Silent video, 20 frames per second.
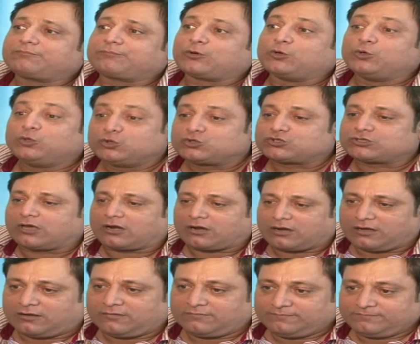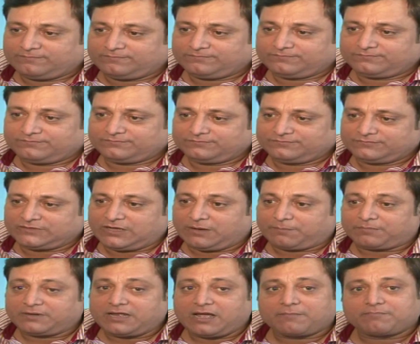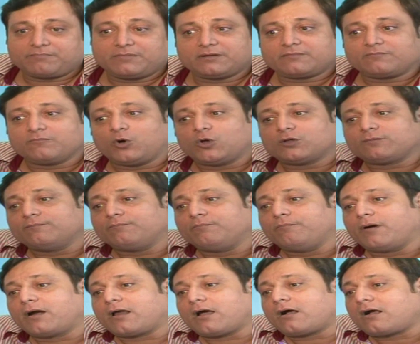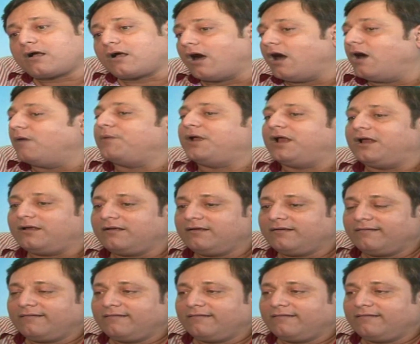प्रोड्यूस करना ये अपने आप में बहुत बड़ा काम है